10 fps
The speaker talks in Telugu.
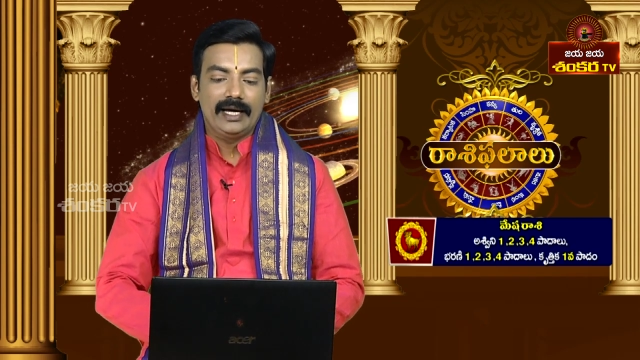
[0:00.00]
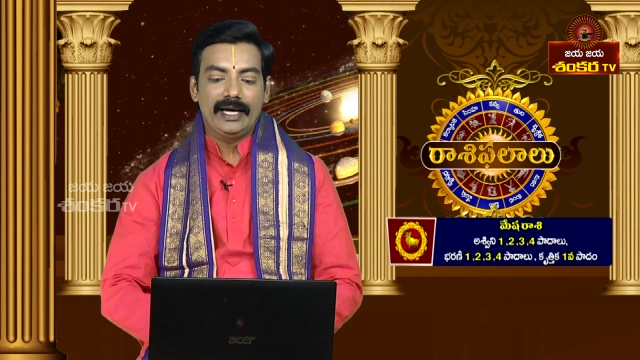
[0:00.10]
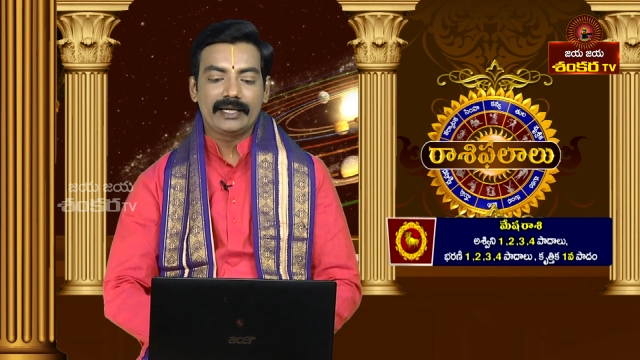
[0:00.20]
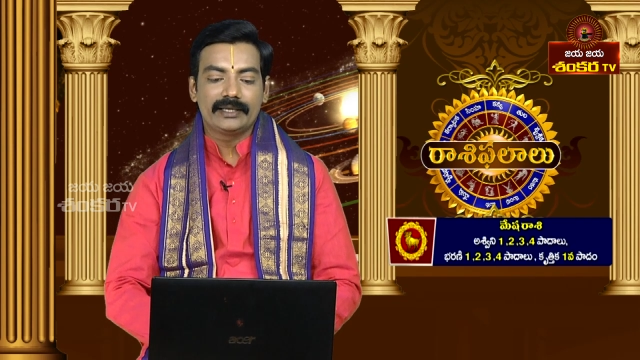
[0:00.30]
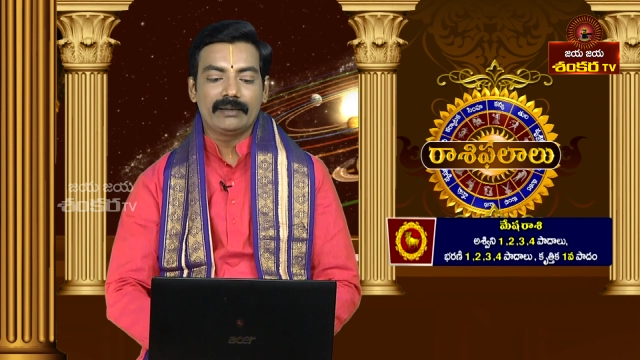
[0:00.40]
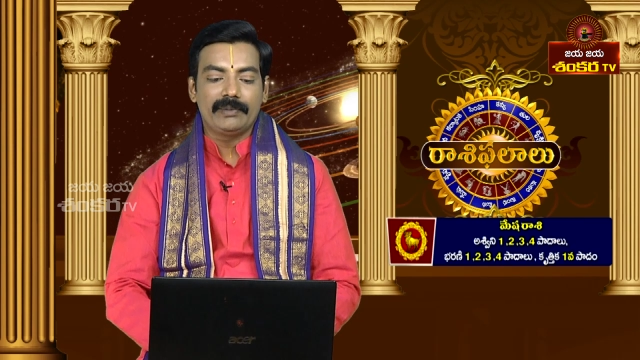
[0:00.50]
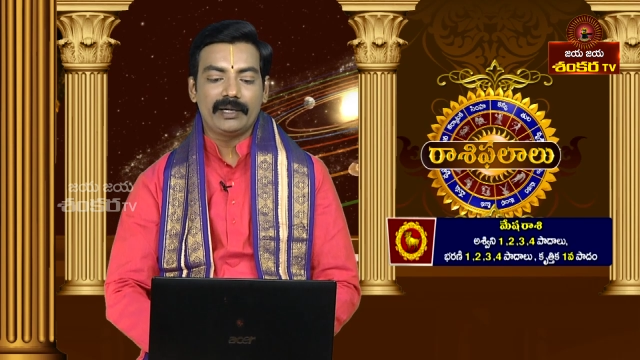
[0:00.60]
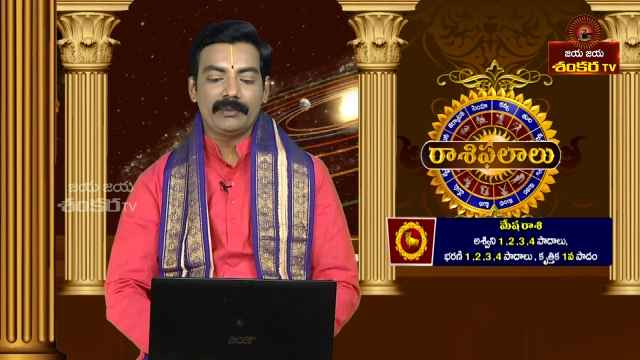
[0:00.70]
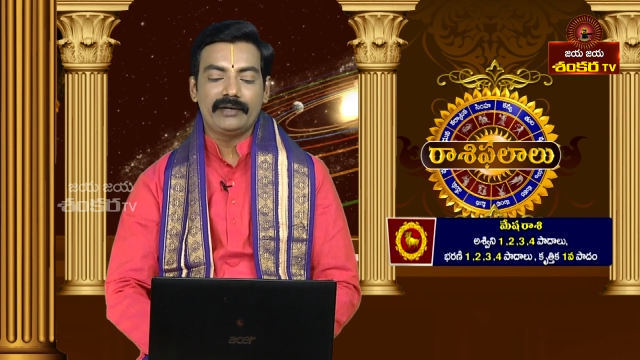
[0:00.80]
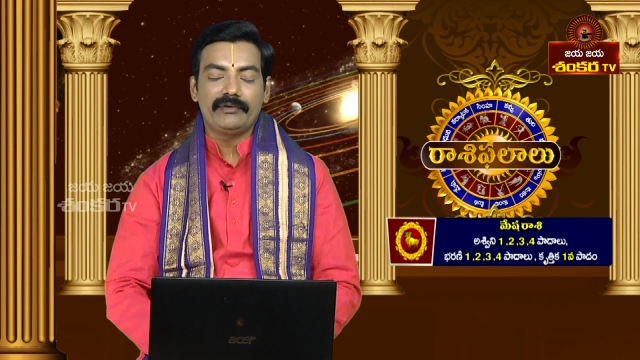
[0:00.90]

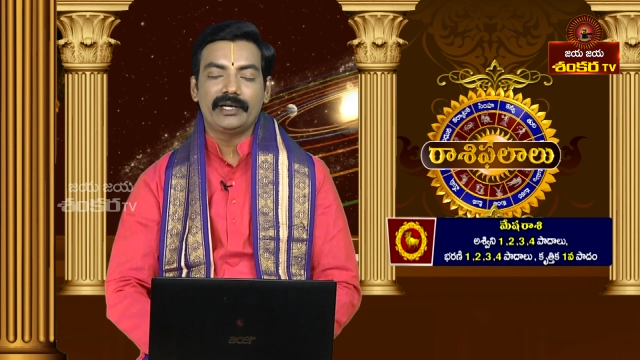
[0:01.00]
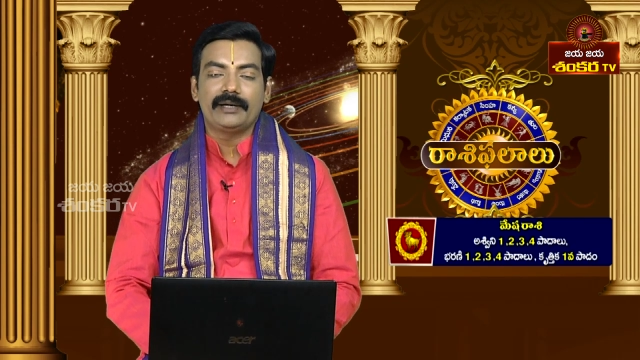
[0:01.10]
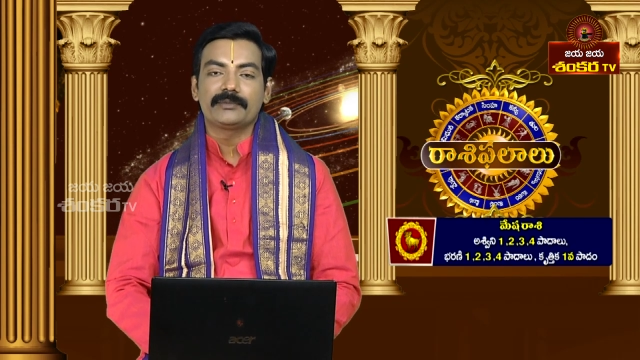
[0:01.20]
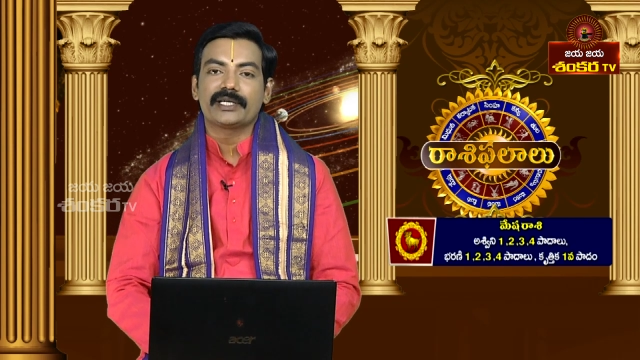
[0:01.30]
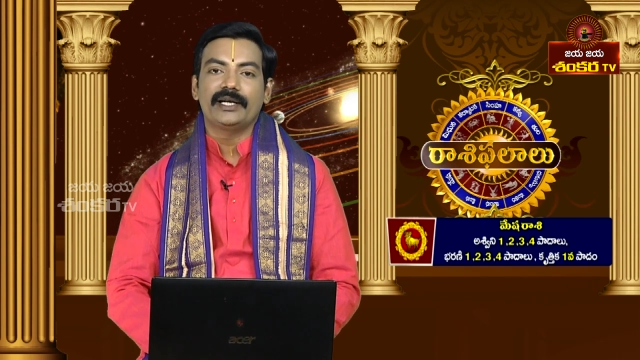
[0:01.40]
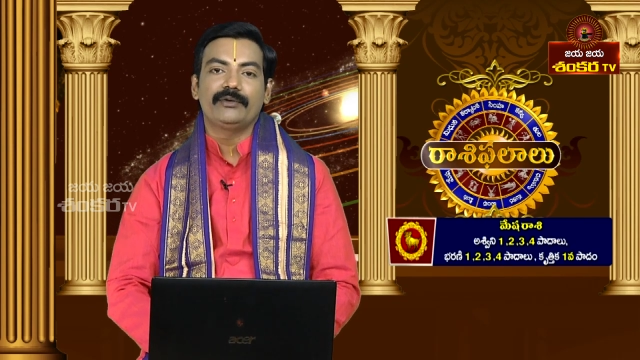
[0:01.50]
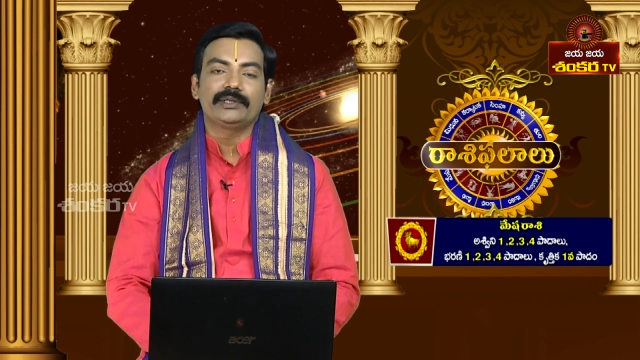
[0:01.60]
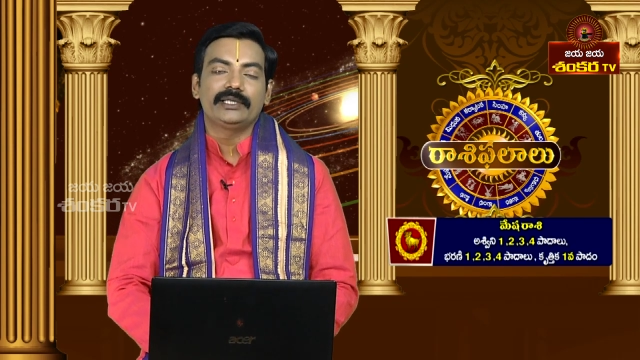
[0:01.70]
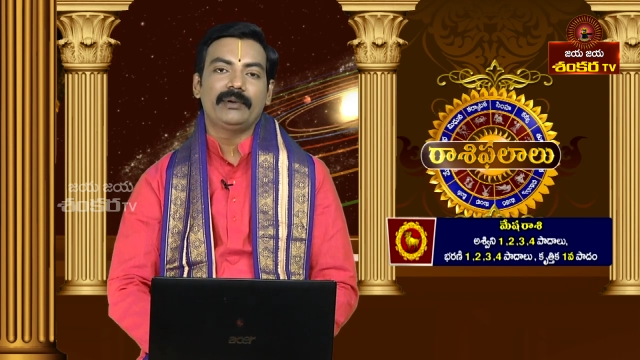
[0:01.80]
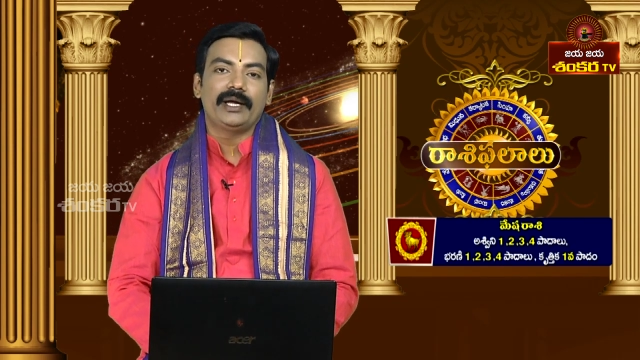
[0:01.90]
ఆర్థికపరమైనటువంటి అంశాల్లో
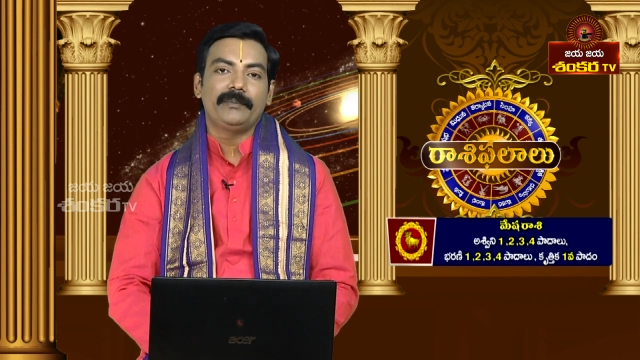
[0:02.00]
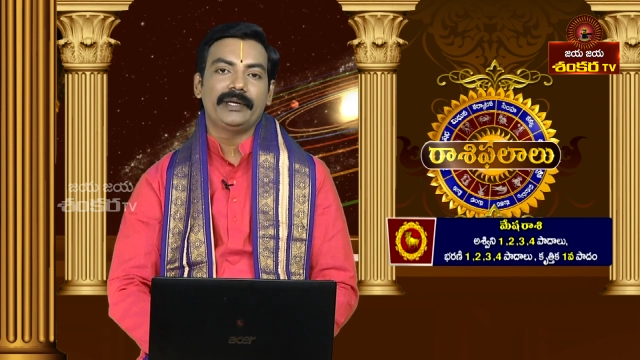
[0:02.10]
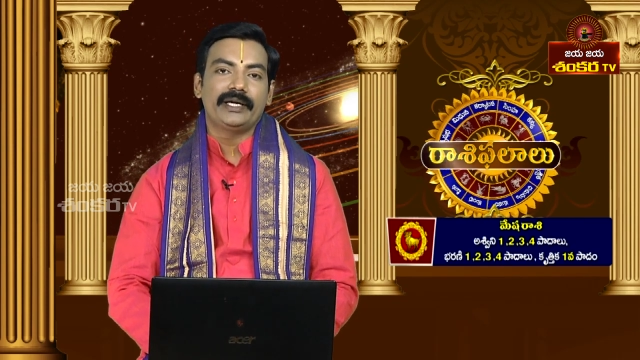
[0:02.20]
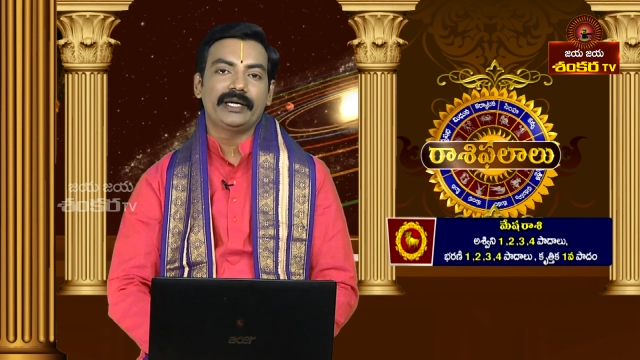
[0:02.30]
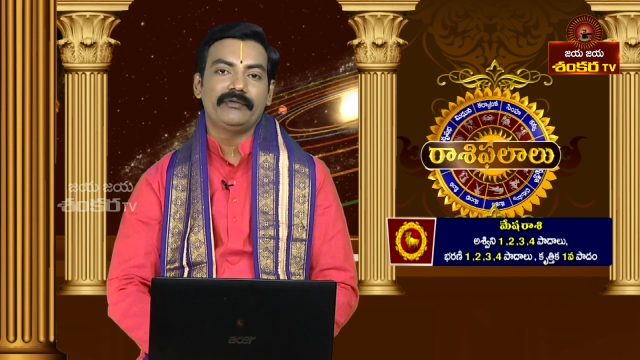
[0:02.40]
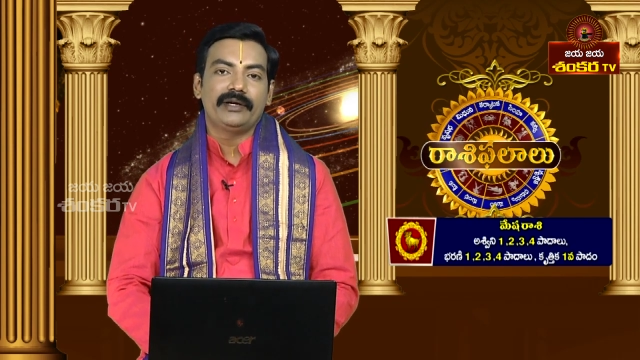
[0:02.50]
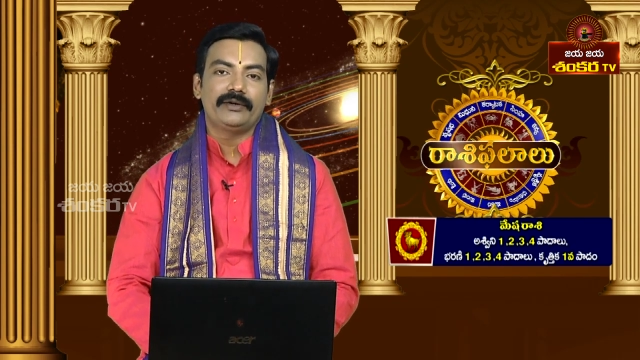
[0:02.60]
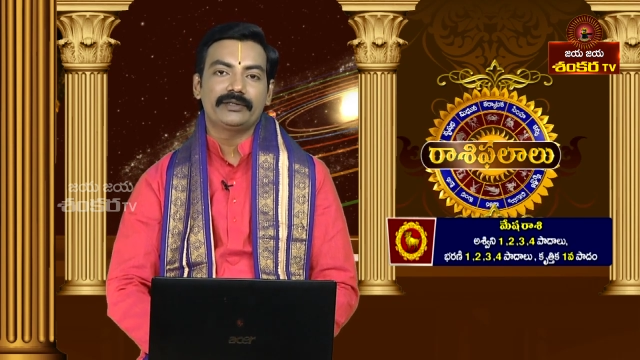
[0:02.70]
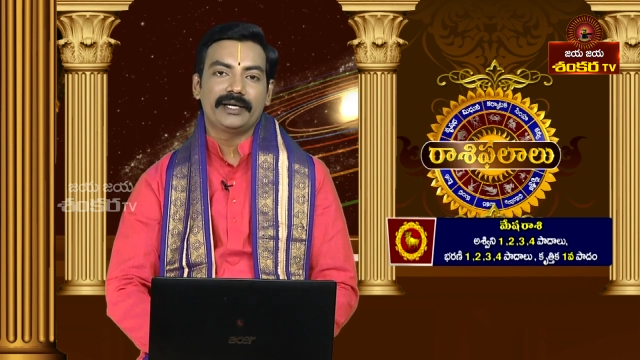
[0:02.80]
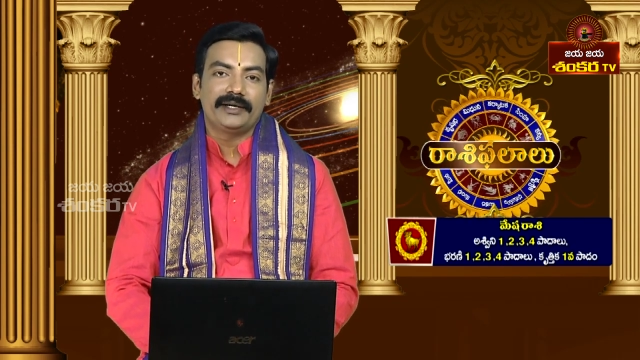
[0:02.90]
ఒత్తిడి భారం పెరిగేటువంటి
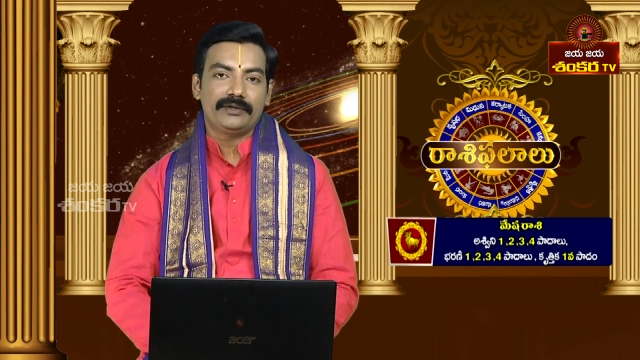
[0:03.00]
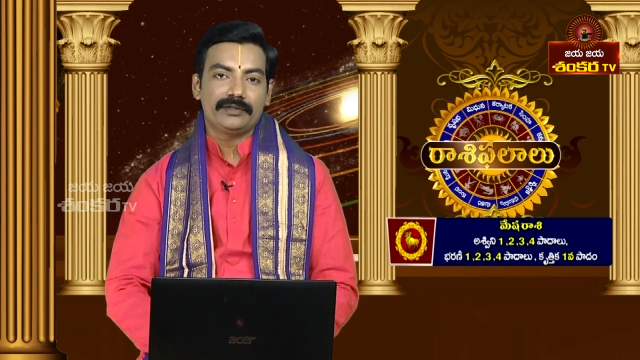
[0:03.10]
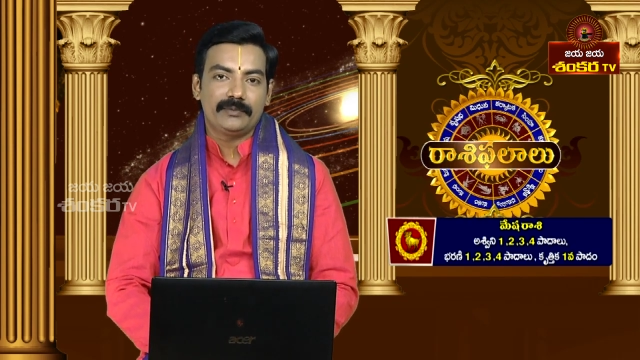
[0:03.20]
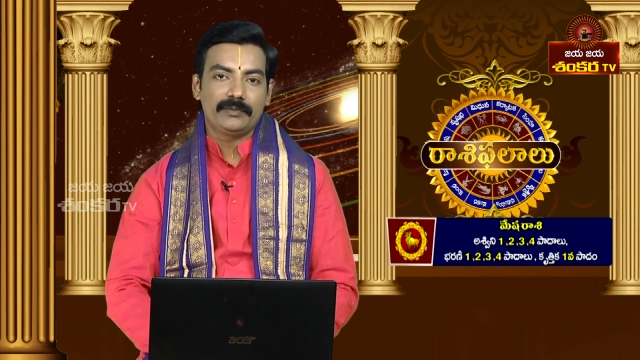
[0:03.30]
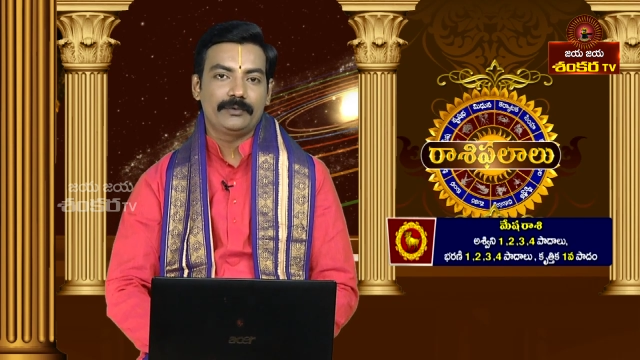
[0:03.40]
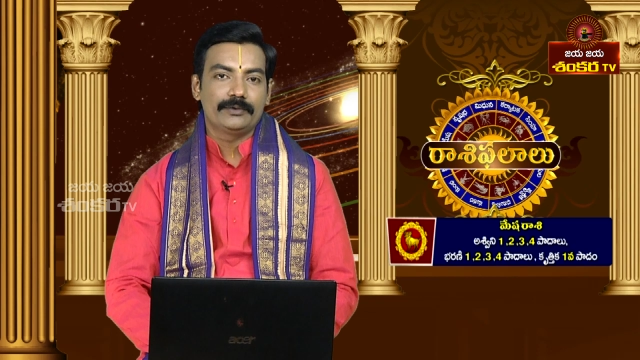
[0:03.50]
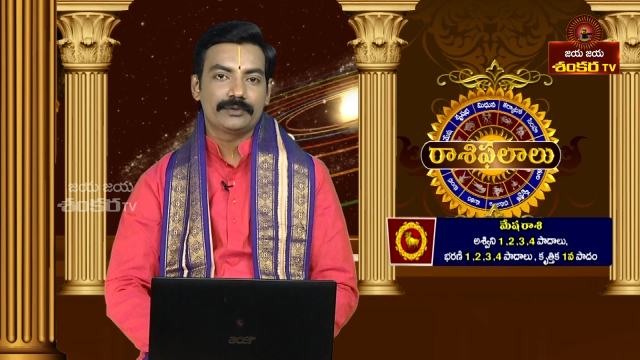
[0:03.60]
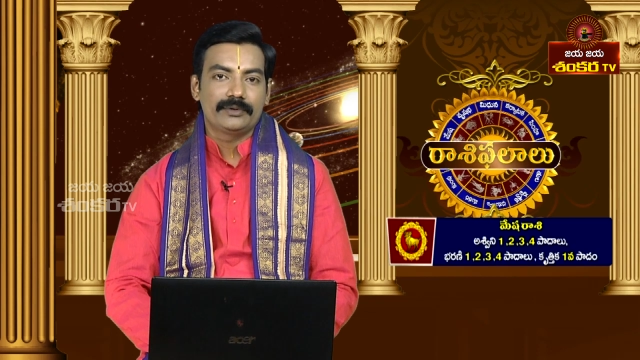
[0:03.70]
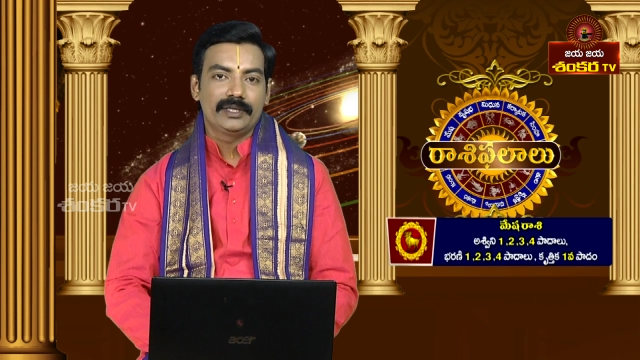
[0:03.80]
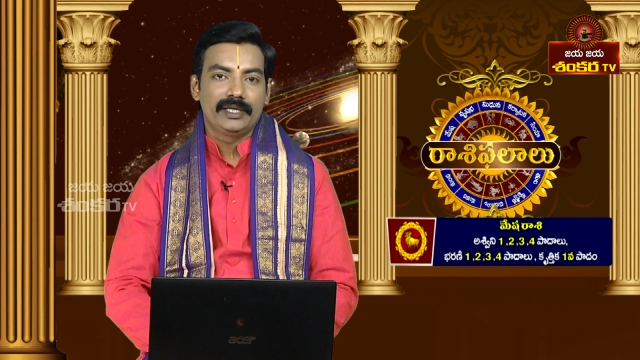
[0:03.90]
రోజుగా నేటి రోజు చెప్పుకోవచ్చు